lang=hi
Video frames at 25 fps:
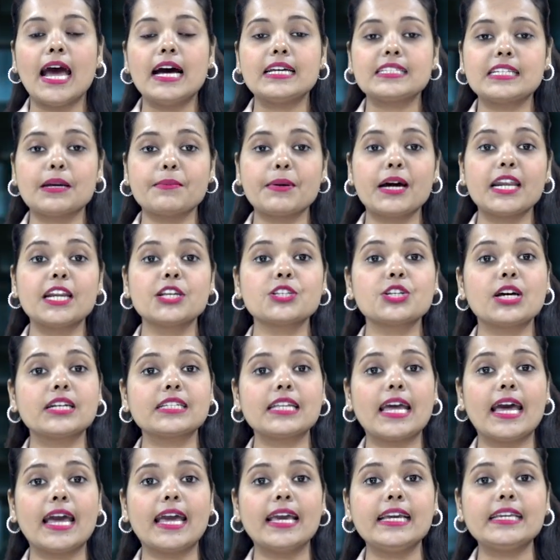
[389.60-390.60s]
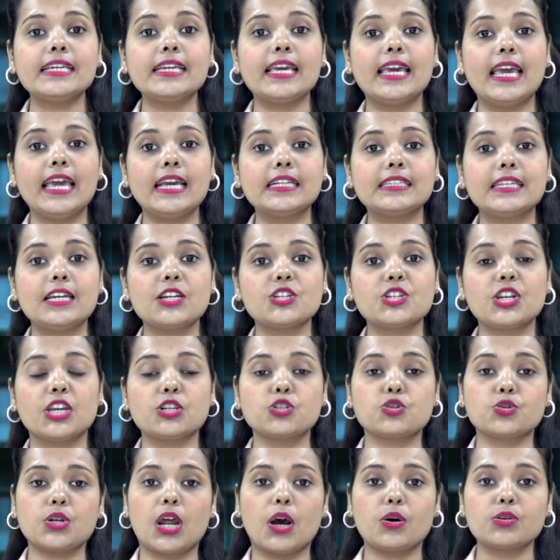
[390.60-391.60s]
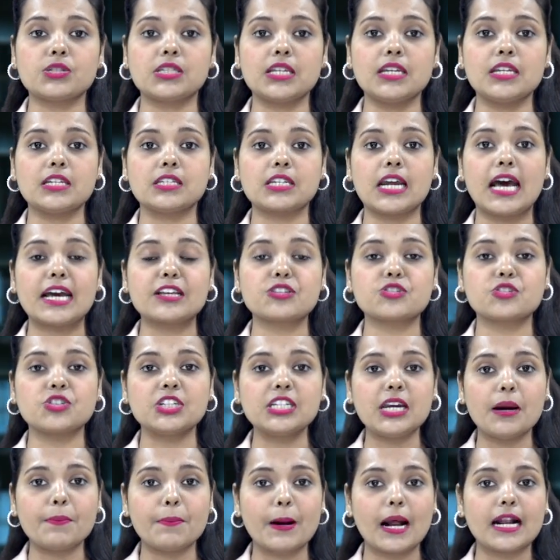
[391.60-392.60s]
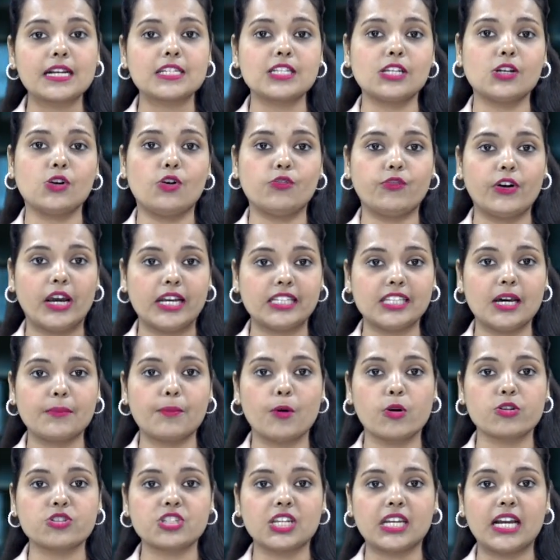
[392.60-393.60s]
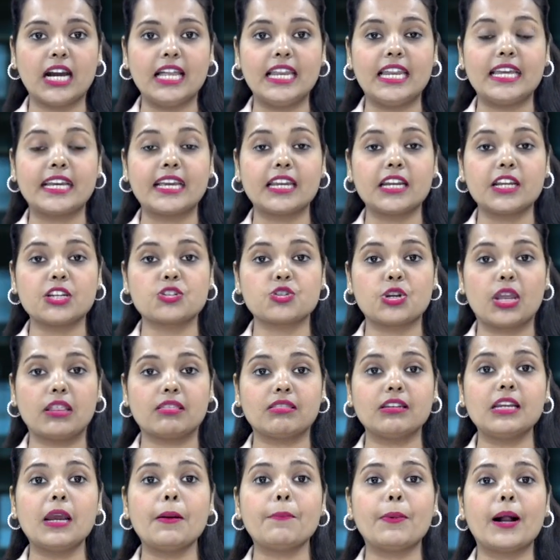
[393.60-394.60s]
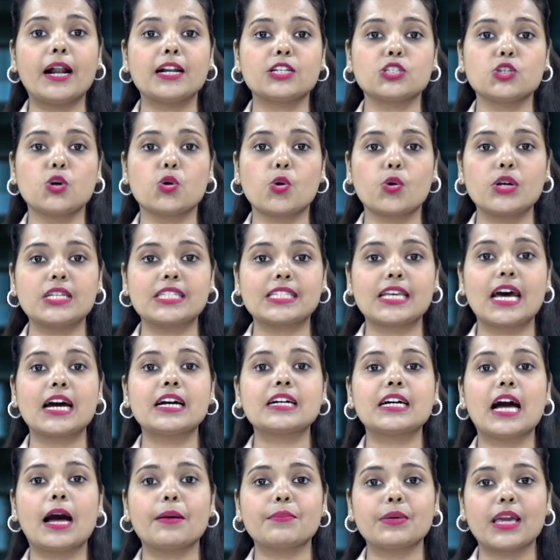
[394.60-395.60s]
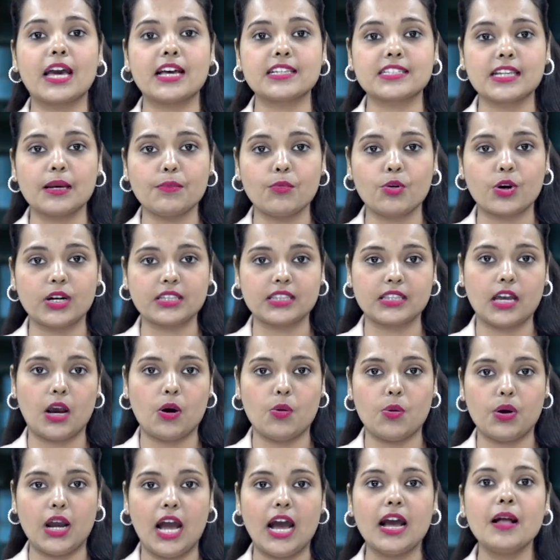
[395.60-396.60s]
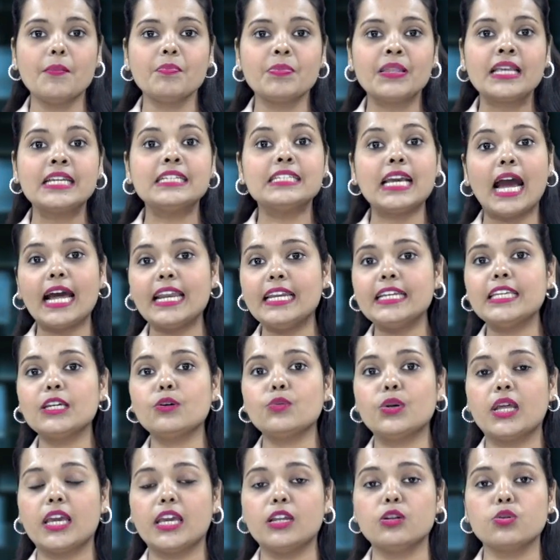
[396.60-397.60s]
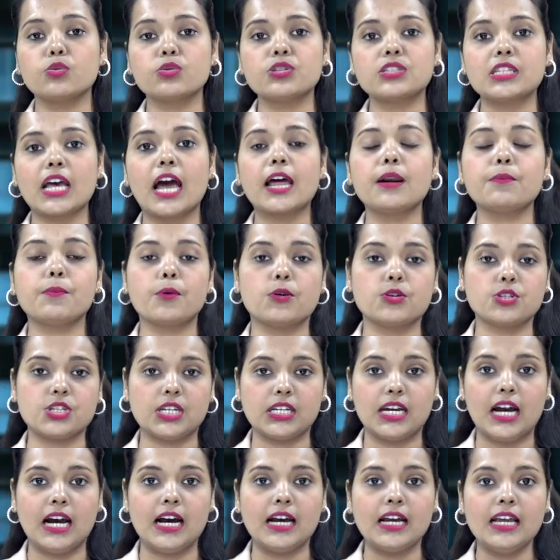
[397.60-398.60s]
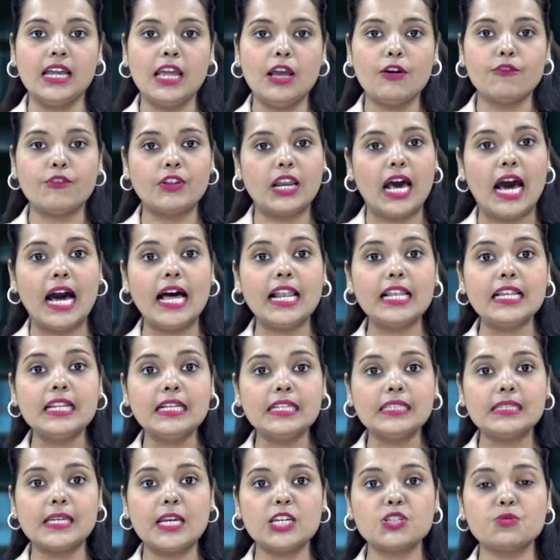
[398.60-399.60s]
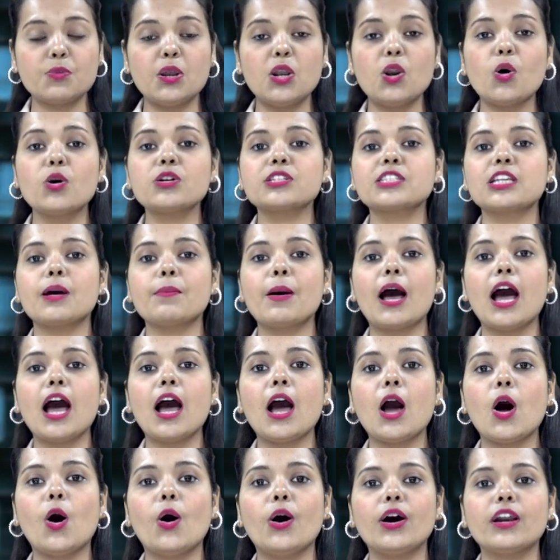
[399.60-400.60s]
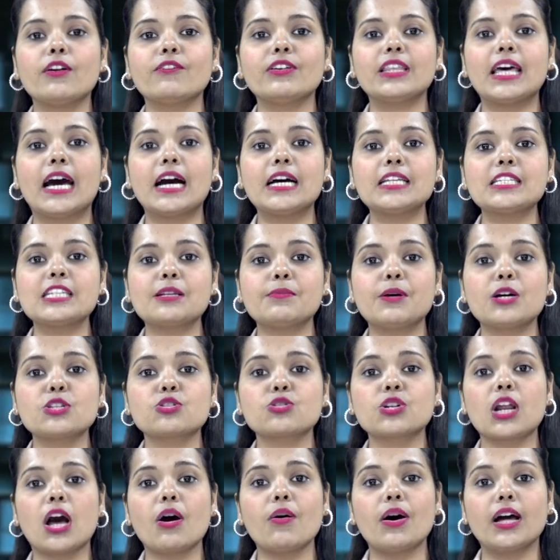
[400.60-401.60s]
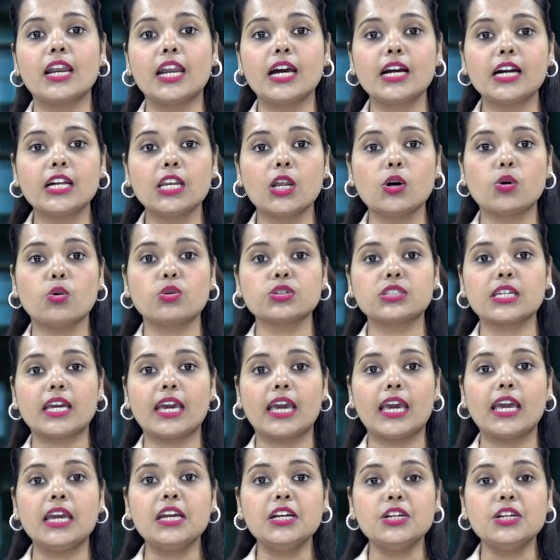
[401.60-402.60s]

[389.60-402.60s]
ऐसा माना जाता है कि एक देश एक चुनाव से राष्ट्रीय पार्टी को फायदा पहुंचेगा लेकिन क्षेत्रीय पार्टियों को इसका खामियाजा भुगतना होगा यानी कि उन्हें नुकसान पहुंचेगा फिलहाल देश में लोकसभा और विधानसभा चुनाव अलग अलग होते हैं